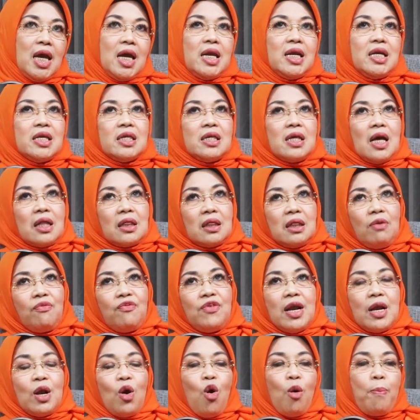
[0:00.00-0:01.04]
Inisiatif
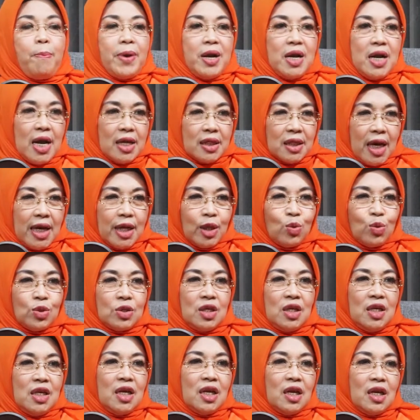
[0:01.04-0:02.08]
dari open data itu
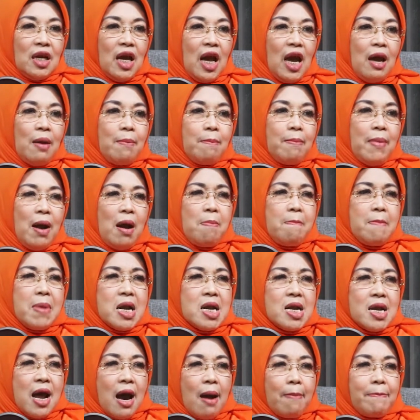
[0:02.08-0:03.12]
sendiri emang
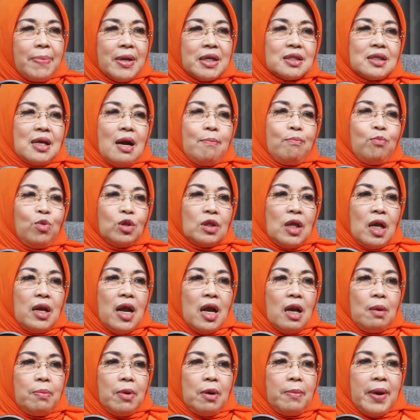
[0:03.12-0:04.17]
mendapat sambutan
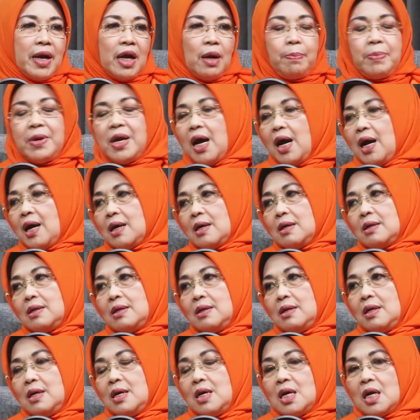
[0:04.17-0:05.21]
dari berbagai pihak.
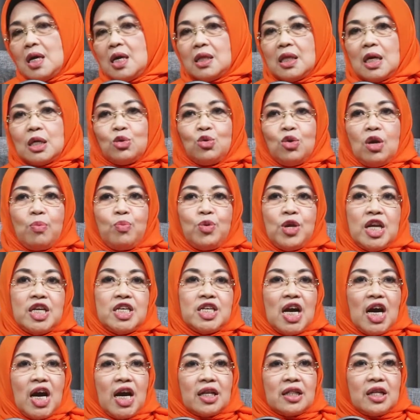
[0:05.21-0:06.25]
Kita sudah punya
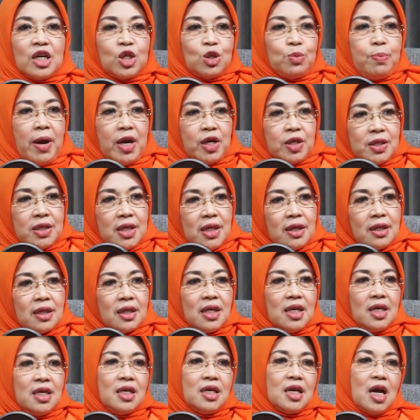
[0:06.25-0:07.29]
Jakarta Smart
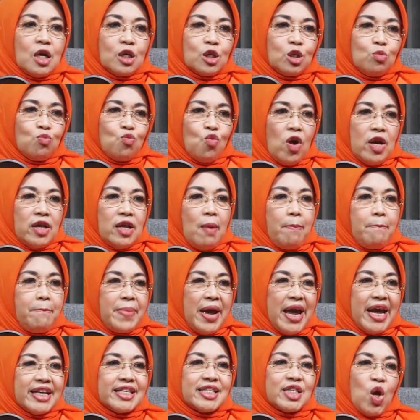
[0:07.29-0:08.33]
City yang semuanya
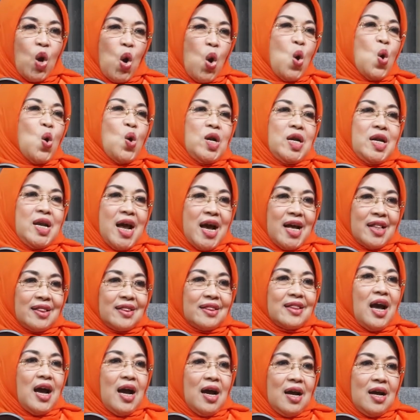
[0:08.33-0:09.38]
based on
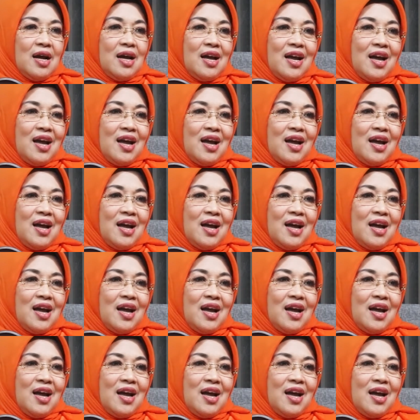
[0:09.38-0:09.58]
data